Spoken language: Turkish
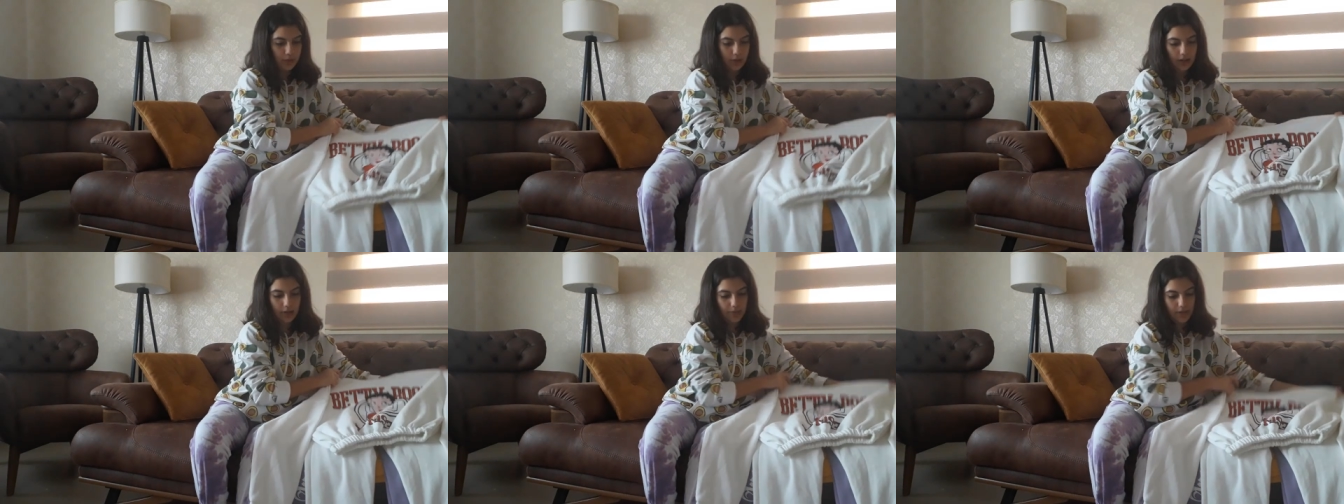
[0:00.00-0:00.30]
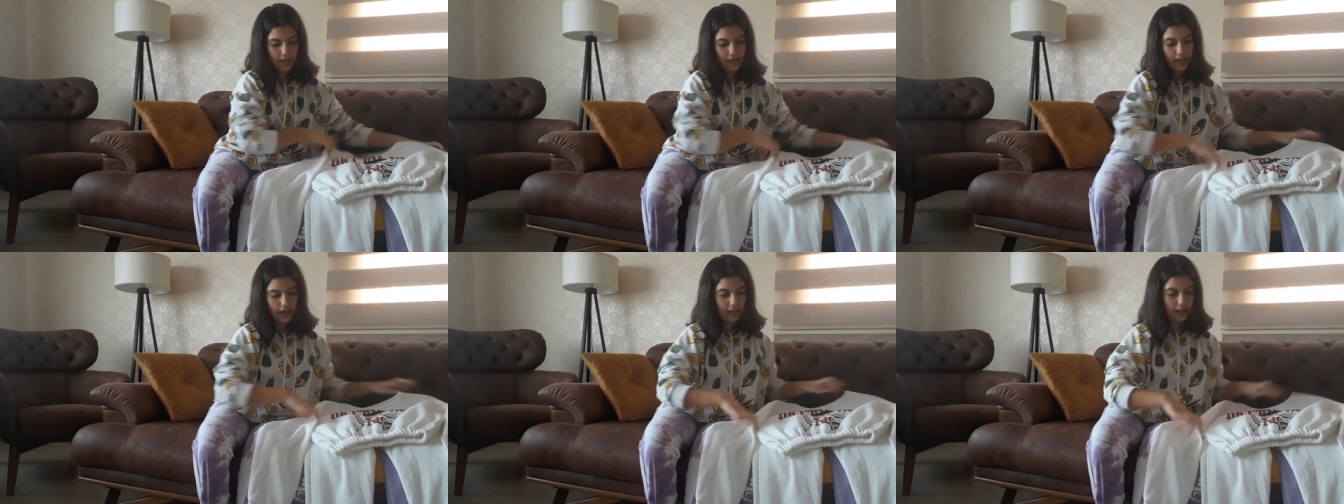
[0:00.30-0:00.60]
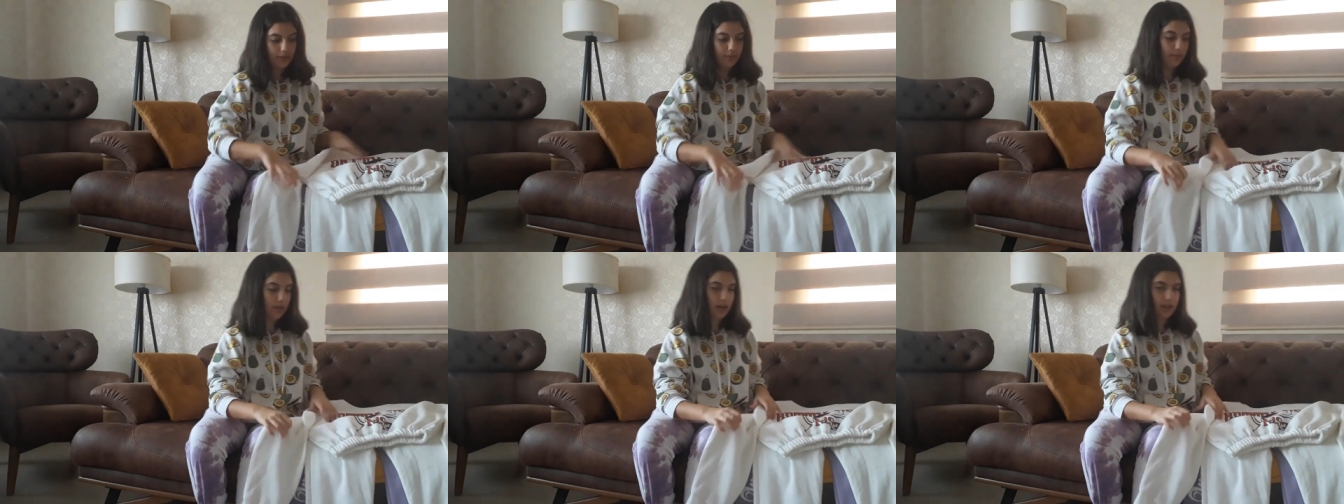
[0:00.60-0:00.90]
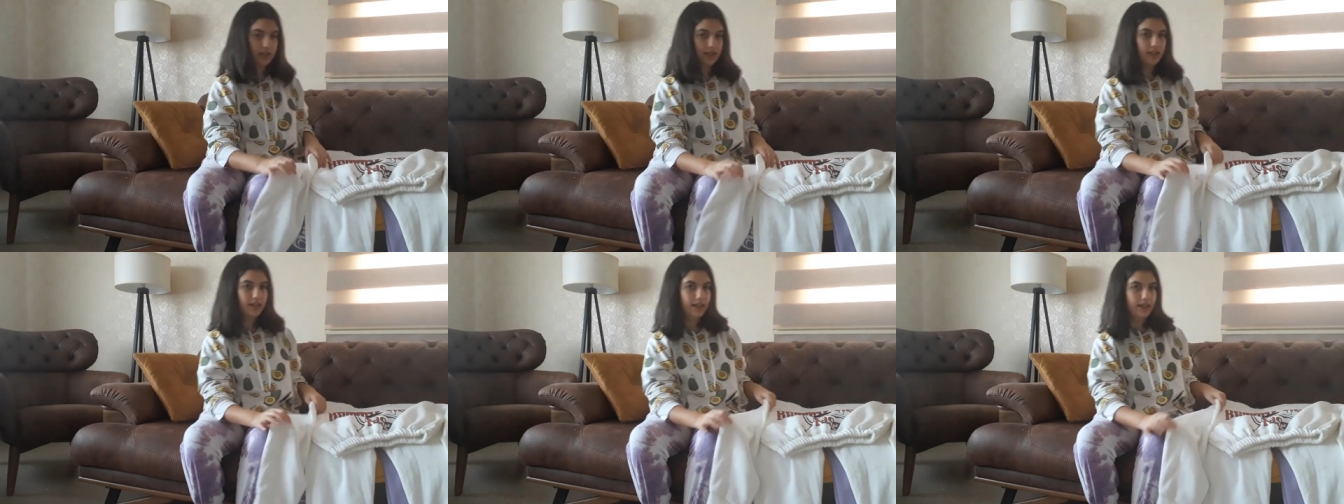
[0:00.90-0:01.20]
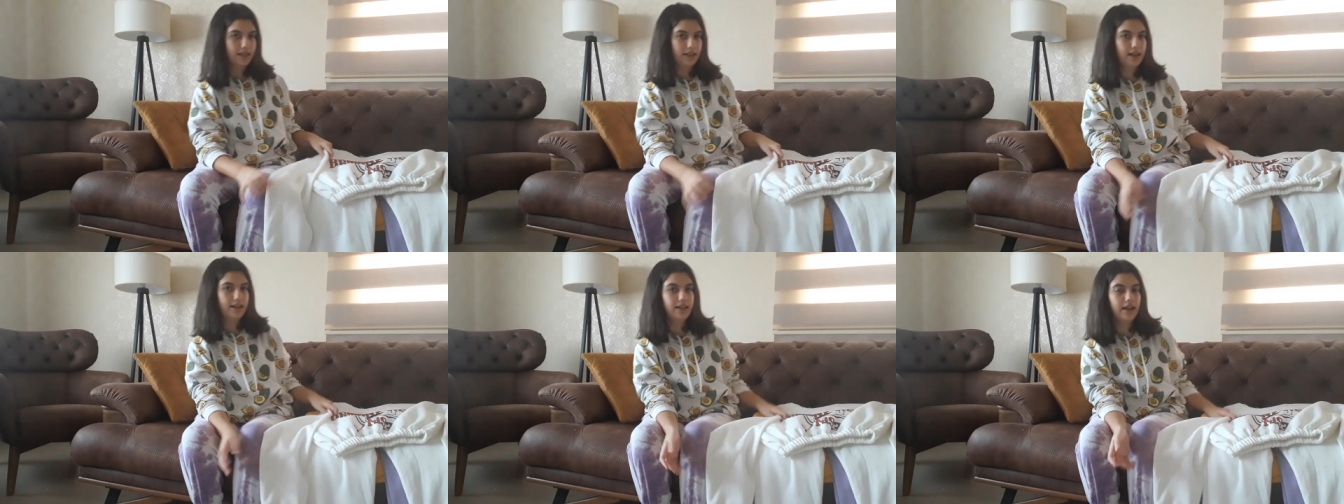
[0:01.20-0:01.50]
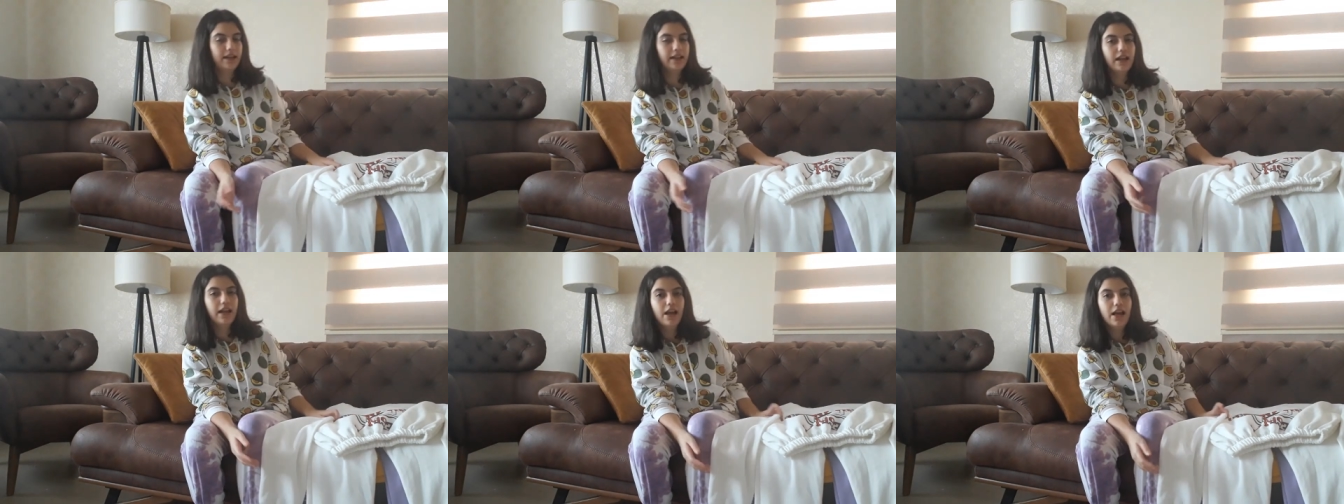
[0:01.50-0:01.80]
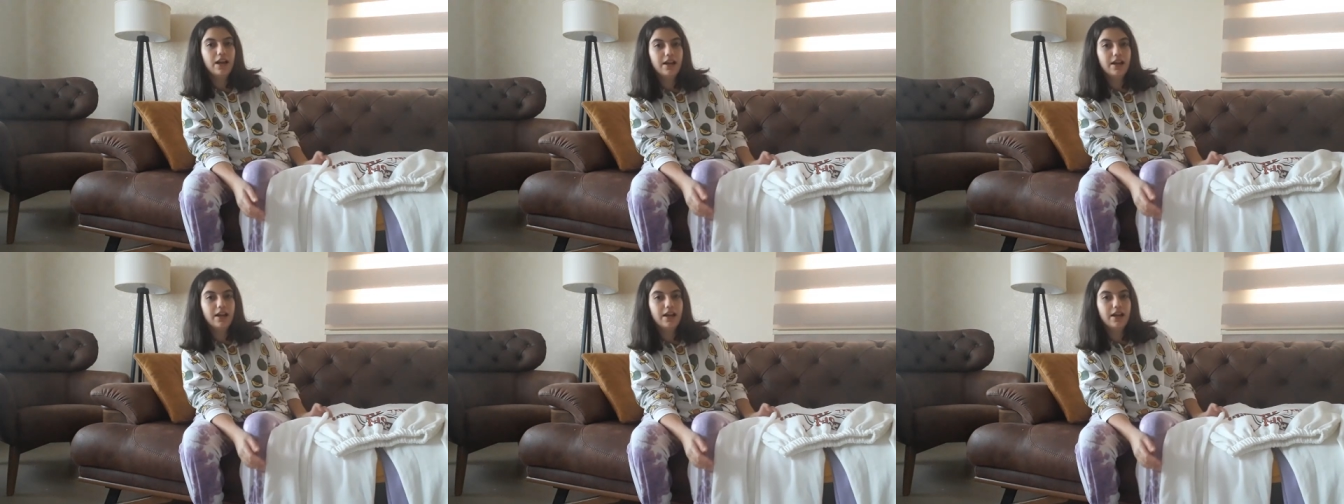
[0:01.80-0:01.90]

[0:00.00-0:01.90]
böyle bir şey alın bence. E zaten